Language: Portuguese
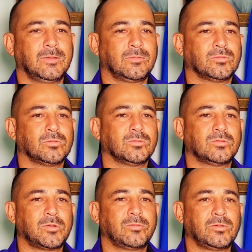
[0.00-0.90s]
com todos os
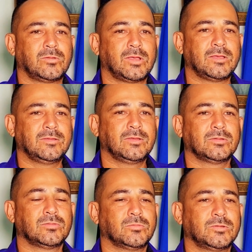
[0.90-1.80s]
profissionais
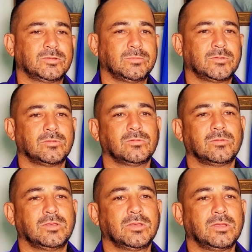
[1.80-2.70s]
do município de São João do
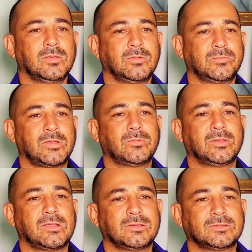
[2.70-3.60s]
Tigre,
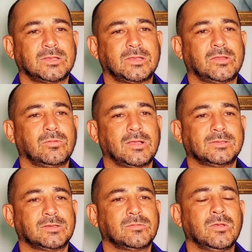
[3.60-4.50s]
especialmente na
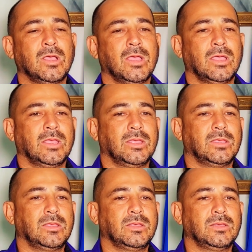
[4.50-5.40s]
educação.
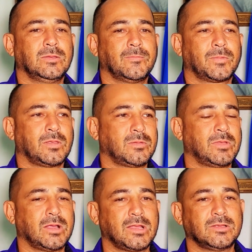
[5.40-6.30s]
E
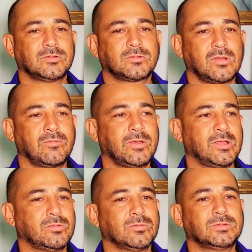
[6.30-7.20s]
também agradeço aos
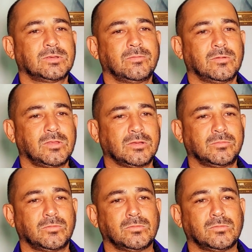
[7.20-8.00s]
co-vereadores que votaram por